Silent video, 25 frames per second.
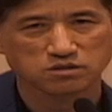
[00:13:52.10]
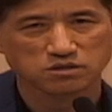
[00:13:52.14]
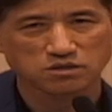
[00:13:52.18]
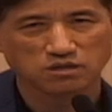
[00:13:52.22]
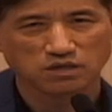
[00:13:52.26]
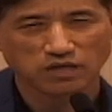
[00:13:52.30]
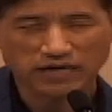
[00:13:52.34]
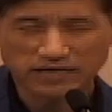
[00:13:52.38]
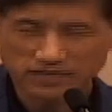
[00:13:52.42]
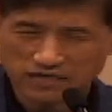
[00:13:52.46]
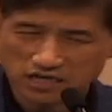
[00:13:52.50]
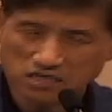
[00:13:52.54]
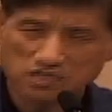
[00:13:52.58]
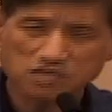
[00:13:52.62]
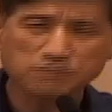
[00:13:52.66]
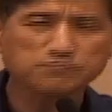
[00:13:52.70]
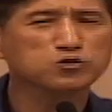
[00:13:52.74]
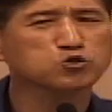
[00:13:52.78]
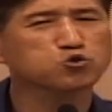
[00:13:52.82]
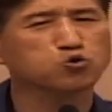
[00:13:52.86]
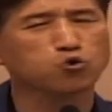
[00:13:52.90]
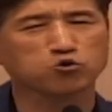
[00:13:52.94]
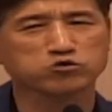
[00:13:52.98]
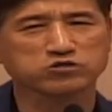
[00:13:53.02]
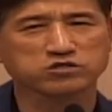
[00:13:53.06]
하나님을
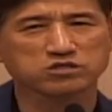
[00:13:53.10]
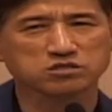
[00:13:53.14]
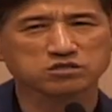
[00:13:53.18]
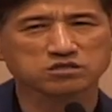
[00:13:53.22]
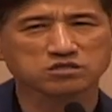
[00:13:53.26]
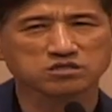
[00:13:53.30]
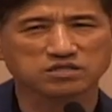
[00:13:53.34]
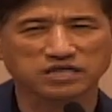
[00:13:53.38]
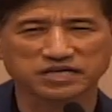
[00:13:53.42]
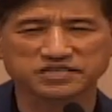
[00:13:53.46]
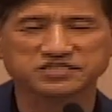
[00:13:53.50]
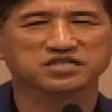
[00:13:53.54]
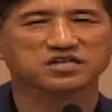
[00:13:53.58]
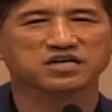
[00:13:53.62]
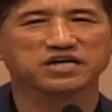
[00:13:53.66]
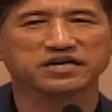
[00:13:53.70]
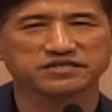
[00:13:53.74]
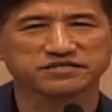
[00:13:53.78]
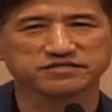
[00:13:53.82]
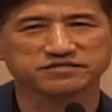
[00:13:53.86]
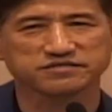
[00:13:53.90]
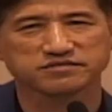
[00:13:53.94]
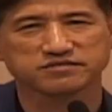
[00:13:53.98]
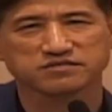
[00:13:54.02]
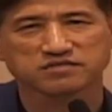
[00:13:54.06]
도적,
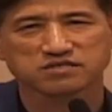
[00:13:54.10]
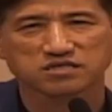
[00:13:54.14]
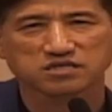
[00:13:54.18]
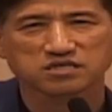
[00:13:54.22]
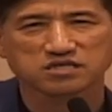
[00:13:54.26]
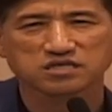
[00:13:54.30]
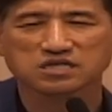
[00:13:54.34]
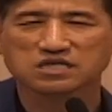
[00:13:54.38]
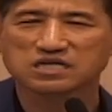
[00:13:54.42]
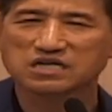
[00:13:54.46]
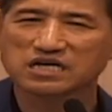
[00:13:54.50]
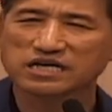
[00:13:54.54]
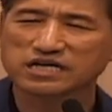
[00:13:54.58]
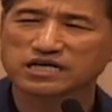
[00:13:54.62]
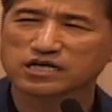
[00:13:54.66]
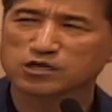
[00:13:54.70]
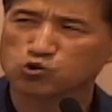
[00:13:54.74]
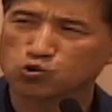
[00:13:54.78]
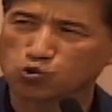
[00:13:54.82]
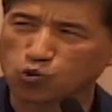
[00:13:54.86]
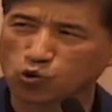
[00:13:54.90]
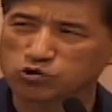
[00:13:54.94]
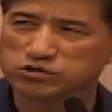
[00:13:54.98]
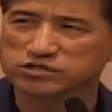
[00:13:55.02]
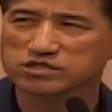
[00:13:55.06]
대적하는 인간의
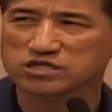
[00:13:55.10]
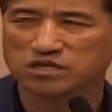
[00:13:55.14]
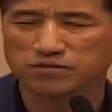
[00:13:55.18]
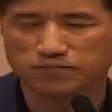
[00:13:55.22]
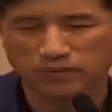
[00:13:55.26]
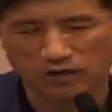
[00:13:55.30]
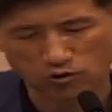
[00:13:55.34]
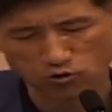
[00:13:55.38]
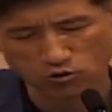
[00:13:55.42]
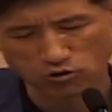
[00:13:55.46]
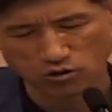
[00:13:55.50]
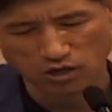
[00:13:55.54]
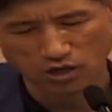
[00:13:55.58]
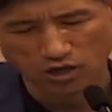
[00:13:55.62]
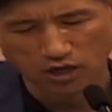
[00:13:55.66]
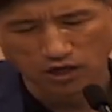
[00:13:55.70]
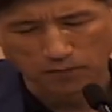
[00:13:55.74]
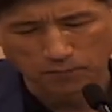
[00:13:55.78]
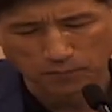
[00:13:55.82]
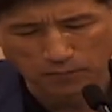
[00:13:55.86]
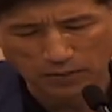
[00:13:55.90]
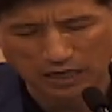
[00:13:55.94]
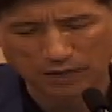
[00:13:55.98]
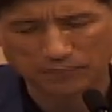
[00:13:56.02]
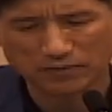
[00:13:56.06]
도전이 바로
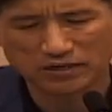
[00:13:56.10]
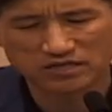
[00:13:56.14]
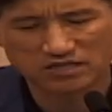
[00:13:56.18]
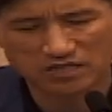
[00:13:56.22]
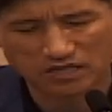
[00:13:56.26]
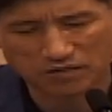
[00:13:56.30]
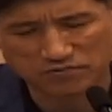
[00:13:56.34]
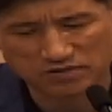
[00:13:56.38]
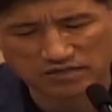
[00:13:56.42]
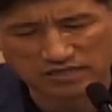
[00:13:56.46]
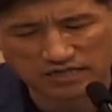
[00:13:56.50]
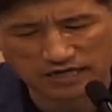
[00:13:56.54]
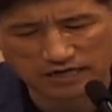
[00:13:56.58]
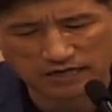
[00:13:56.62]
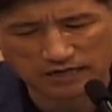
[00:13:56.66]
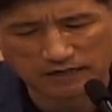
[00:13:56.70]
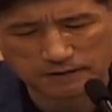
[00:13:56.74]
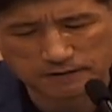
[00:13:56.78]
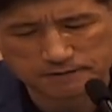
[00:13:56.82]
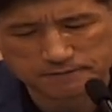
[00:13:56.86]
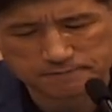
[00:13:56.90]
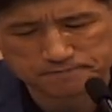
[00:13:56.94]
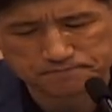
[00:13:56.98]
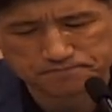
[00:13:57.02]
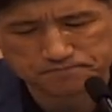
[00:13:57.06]
바벨탑이다.
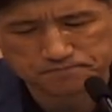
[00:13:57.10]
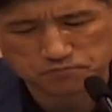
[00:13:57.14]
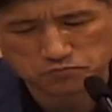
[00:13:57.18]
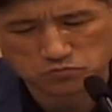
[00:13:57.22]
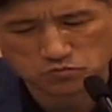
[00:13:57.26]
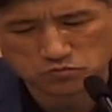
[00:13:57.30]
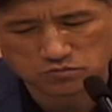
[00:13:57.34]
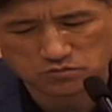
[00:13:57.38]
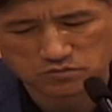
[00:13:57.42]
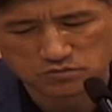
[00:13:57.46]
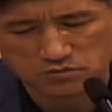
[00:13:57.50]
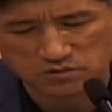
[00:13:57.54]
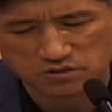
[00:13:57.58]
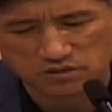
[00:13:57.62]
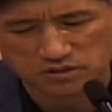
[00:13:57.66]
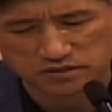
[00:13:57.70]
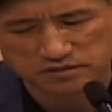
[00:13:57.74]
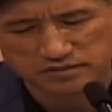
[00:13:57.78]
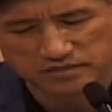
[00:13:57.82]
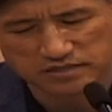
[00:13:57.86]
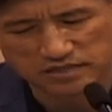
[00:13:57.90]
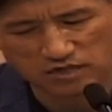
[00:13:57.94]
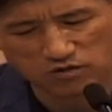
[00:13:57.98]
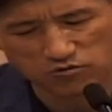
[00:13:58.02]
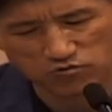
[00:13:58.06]

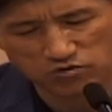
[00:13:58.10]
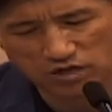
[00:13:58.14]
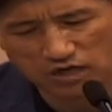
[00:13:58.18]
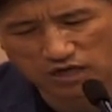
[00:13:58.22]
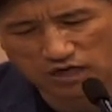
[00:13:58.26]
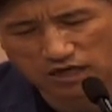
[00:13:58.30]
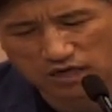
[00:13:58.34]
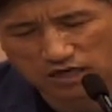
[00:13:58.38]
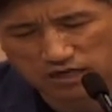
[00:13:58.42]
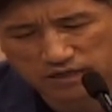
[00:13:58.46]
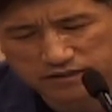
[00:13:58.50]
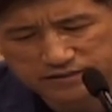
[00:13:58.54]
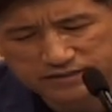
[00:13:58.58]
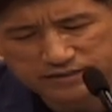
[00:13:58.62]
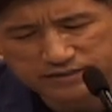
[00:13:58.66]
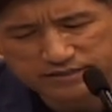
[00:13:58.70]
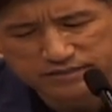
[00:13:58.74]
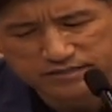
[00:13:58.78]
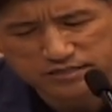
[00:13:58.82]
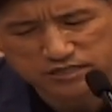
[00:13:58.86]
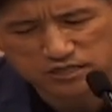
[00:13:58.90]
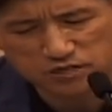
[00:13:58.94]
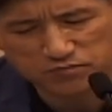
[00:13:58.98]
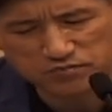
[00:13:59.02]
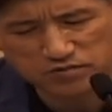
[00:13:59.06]
자, 우리가
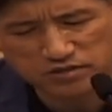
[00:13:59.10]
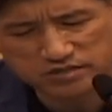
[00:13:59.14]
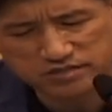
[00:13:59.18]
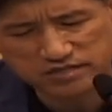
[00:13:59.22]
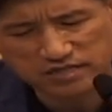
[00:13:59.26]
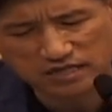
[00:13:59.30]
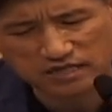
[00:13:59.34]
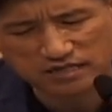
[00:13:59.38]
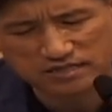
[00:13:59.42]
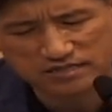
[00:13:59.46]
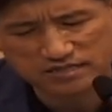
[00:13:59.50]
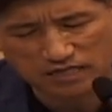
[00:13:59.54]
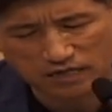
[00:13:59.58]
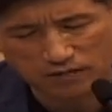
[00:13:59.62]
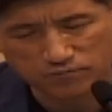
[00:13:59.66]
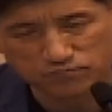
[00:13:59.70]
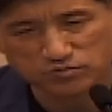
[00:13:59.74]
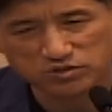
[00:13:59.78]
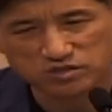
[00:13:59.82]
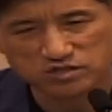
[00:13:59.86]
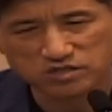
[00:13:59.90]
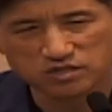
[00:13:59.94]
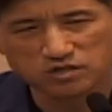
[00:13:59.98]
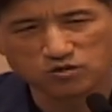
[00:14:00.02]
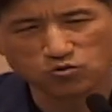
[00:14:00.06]
11장
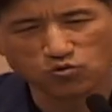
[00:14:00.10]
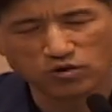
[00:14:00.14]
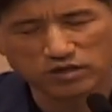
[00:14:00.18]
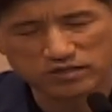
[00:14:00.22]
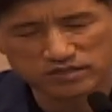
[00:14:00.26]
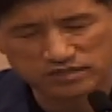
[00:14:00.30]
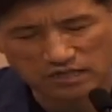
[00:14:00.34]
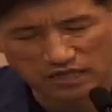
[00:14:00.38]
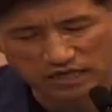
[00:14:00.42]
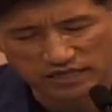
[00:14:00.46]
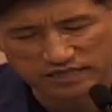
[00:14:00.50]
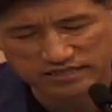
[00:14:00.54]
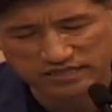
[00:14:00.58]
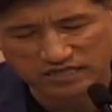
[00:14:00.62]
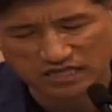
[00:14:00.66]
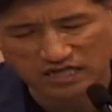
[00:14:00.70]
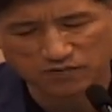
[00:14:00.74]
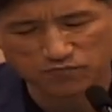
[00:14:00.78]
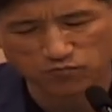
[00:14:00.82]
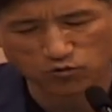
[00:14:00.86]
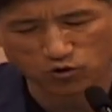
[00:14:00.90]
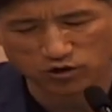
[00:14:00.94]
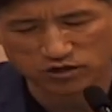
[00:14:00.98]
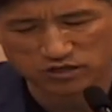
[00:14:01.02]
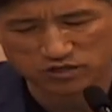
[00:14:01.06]
3절과 4절
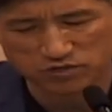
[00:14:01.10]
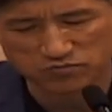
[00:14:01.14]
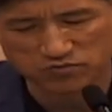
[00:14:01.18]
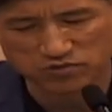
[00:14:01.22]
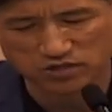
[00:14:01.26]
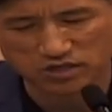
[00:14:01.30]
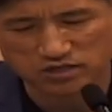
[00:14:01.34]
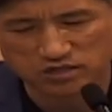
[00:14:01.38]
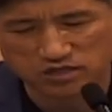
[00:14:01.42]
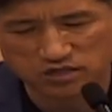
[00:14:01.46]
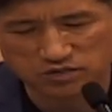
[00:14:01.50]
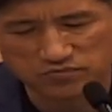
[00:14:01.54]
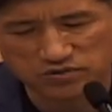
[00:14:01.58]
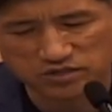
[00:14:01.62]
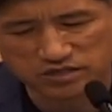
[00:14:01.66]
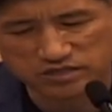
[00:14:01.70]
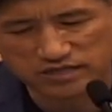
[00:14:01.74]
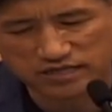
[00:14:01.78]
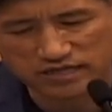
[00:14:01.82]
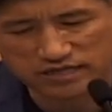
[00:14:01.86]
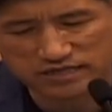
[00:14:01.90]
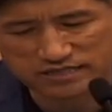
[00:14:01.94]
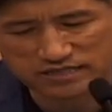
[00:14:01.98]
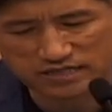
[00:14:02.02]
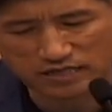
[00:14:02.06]
한번 보겠습니다.
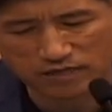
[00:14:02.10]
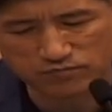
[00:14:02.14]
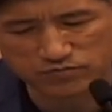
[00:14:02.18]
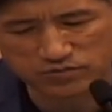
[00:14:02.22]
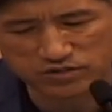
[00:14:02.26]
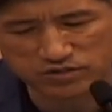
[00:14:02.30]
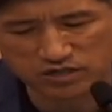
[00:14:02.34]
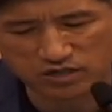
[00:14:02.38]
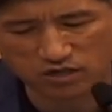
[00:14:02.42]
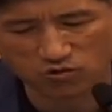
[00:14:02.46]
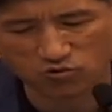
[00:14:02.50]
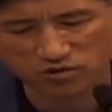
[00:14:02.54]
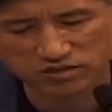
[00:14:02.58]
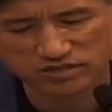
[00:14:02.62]
11장 3절과